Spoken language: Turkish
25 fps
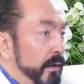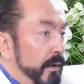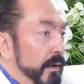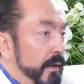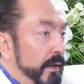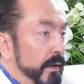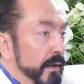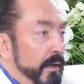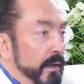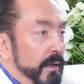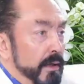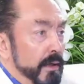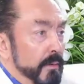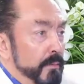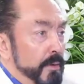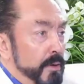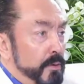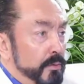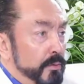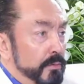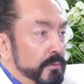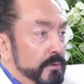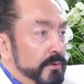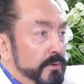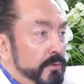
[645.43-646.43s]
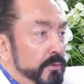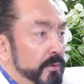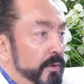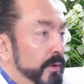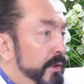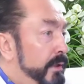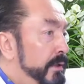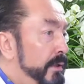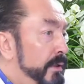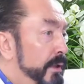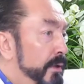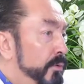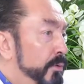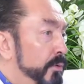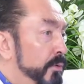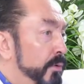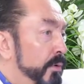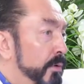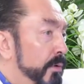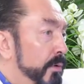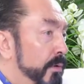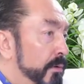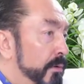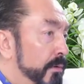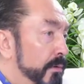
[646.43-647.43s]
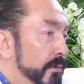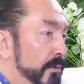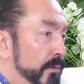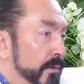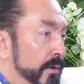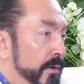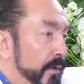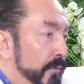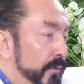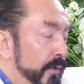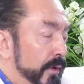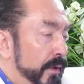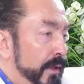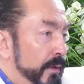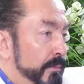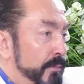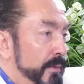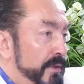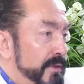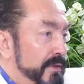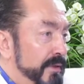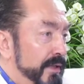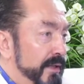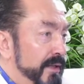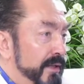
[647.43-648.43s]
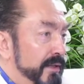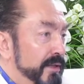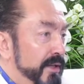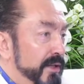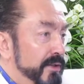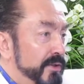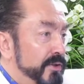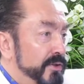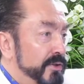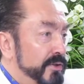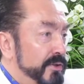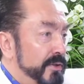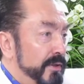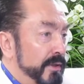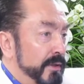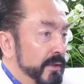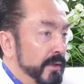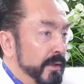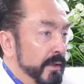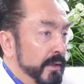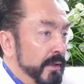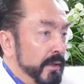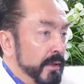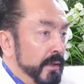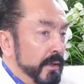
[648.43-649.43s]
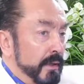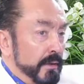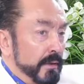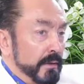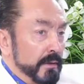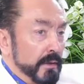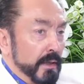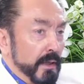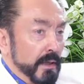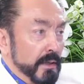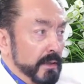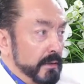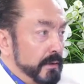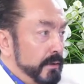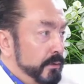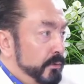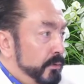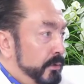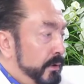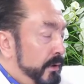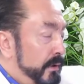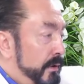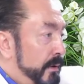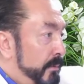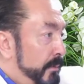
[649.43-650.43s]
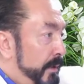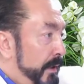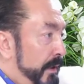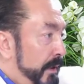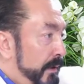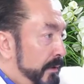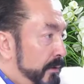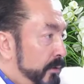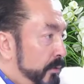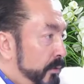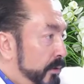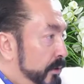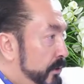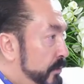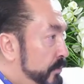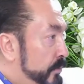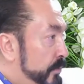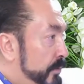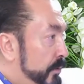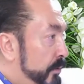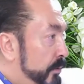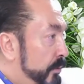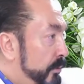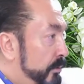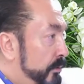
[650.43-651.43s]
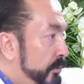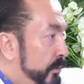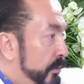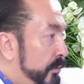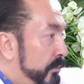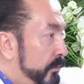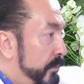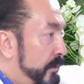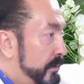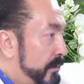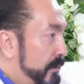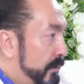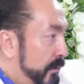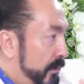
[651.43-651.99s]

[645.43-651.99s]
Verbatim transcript: Ahmak olduğu için ona inanıyor o kafalanması gereken kişi. Ya hakikaten diyor yanında melek de yok hiçbir şey yok diyor. Mesela